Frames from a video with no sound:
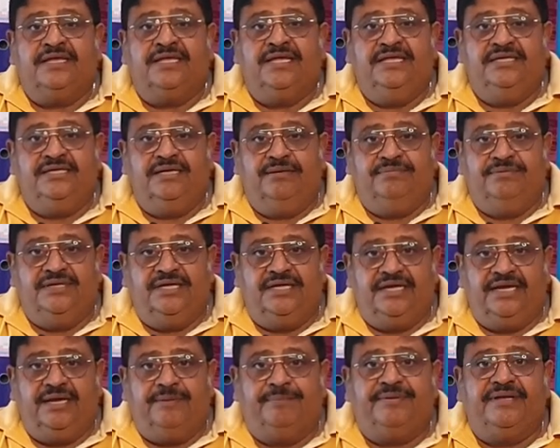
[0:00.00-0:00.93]
कि जब
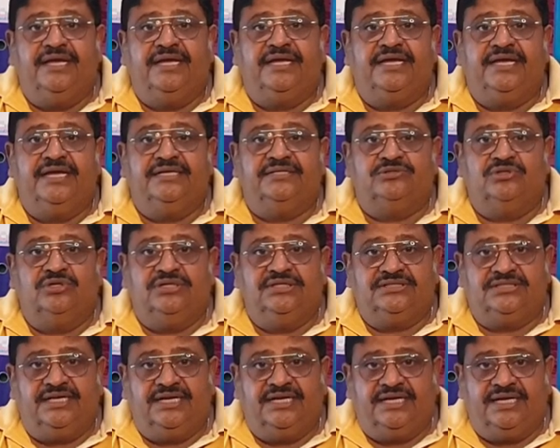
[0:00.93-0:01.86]
ये रेप के केस और
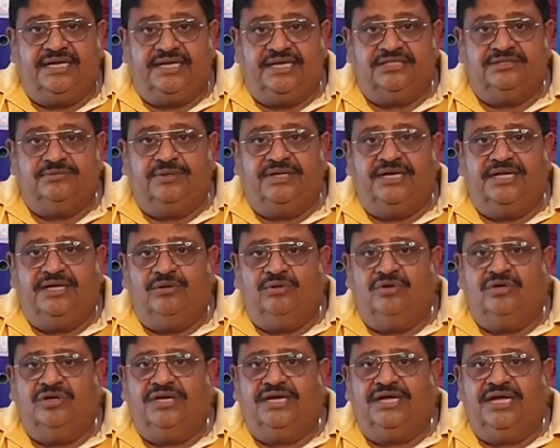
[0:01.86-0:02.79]
इस तरह के केस बने
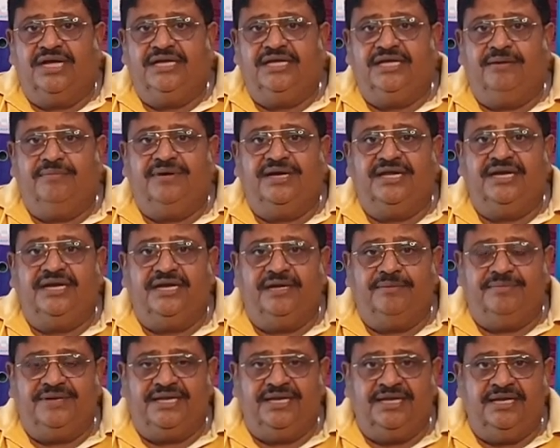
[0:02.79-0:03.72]
उन्होंने कहा कि हमारे
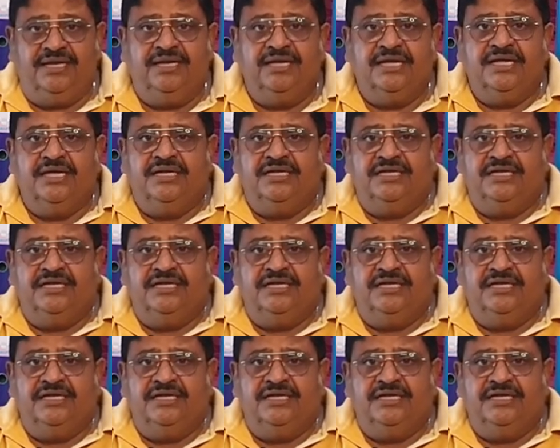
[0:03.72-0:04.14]
यहाँ पहले